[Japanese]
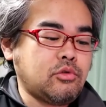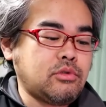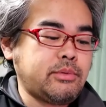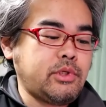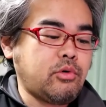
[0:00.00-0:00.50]

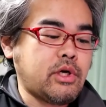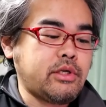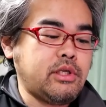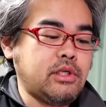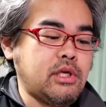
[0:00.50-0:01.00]
ドソブイ互
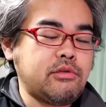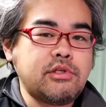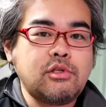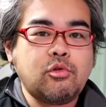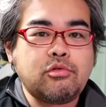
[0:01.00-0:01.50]
換機
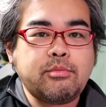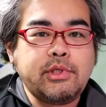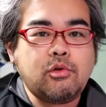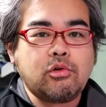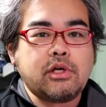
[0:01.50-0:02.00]
NEC の
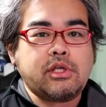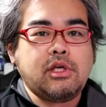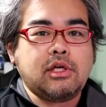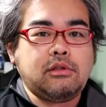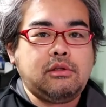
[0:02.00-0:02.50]
ドソブイ互換機
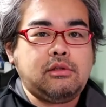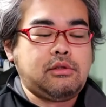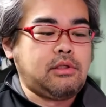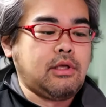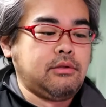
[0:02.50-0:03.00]
買っ
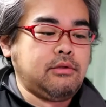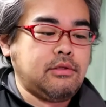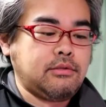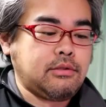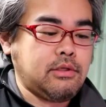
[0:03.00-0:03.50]
たん
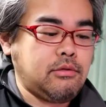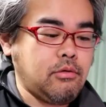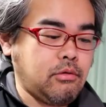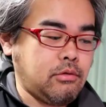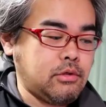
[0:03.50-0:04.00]
ですけ
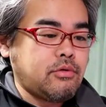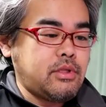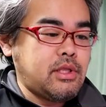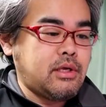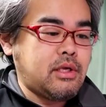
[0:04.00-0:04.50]
どそ
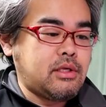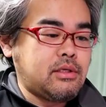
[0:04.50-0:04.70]
れで